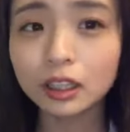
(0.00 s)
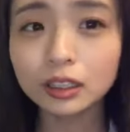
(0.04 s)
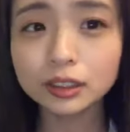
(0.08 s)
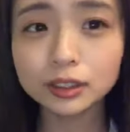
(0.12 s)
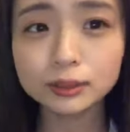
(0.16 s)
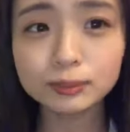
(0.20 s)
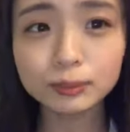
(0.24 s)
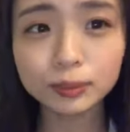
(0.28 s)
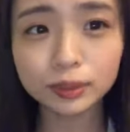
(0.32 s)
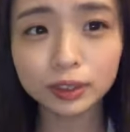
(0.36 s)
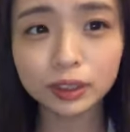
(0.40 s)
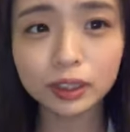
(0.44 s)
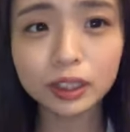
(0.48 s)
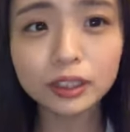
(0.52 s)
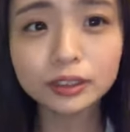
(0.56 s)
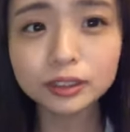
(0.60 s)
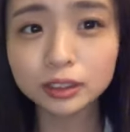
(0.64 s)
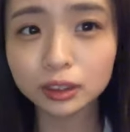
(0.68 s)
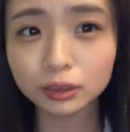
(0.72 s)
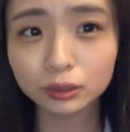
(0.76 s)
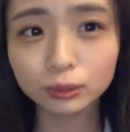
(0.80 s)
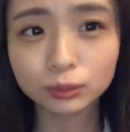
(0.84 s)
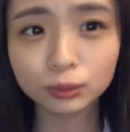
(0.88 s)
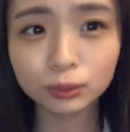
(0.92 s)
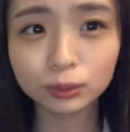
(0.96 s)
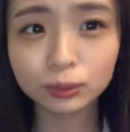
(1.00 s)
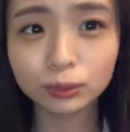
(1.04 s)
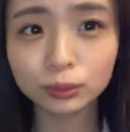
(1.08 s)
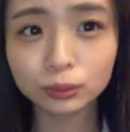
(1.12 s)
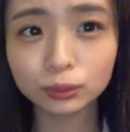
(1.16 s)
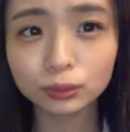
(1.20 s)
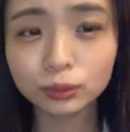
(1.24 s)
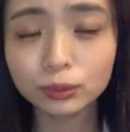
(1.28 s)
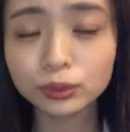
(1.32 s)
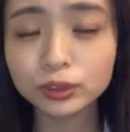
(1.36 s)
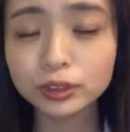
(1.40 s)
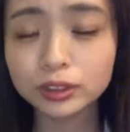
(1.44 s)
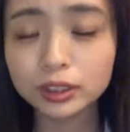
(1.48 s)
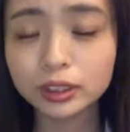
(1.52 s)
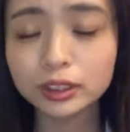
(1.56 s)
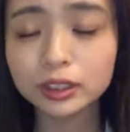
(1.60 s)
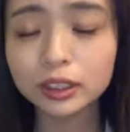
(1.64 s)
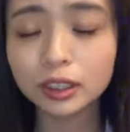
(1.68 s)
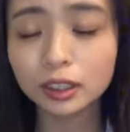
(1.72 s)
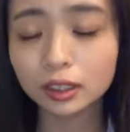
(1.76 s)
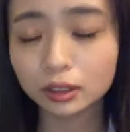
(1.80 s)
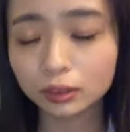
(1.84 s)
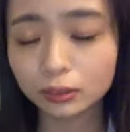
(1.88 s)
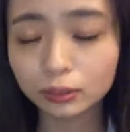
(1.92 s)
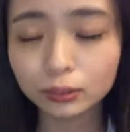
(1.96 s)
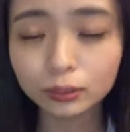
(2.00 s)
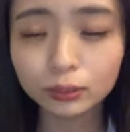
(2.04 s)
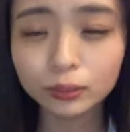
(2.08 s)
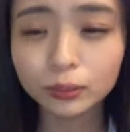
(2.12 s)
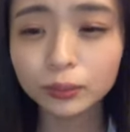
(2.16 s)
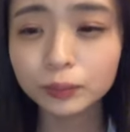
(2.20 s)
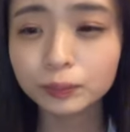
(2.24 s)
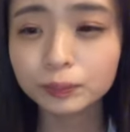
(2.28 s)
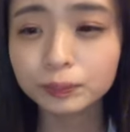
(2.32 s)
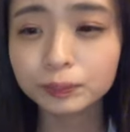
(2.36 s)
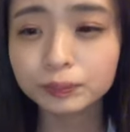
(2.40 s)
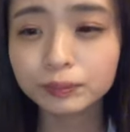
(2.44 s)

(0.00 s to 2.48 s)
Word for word: いつも奈々ちゃんのところ通ってたんだけど